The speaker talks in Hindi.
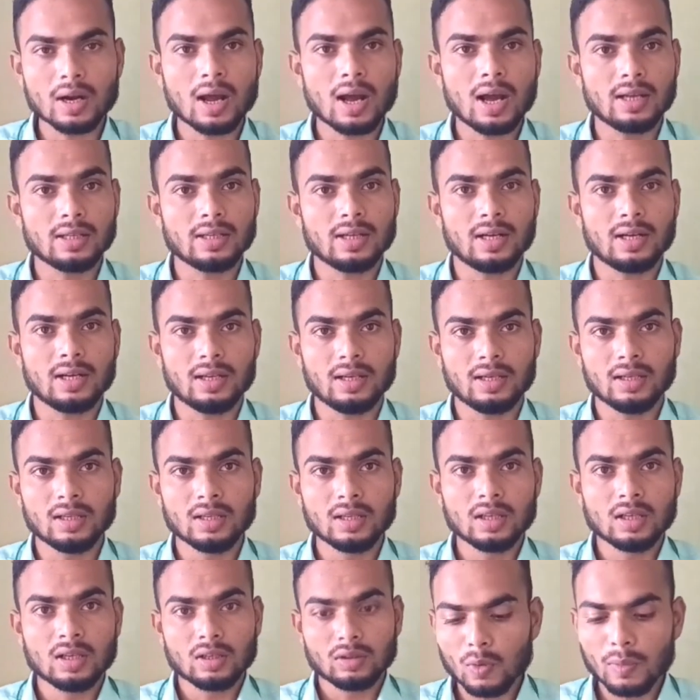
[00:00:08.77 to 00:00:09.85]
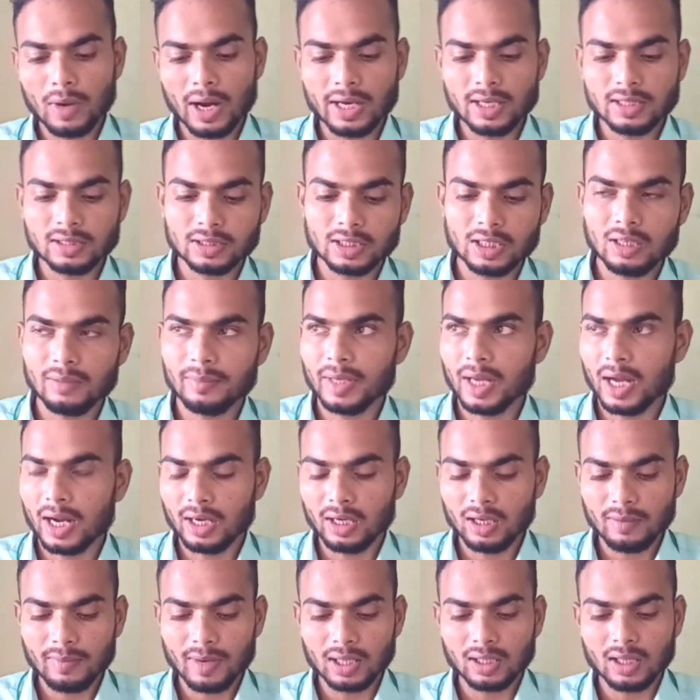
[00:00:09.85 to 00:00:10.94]
पर आ जाना है मोबाइल स्क्रीन में
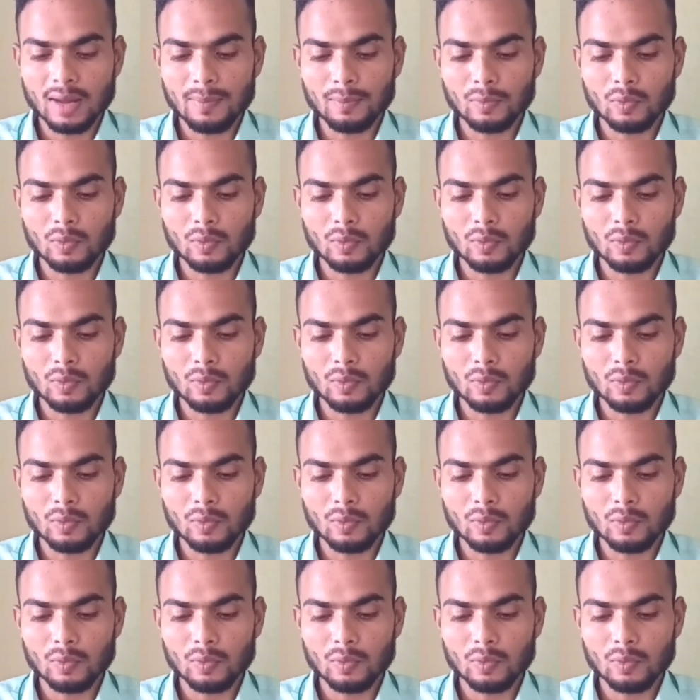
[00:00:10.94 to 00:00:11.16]
आने के बाद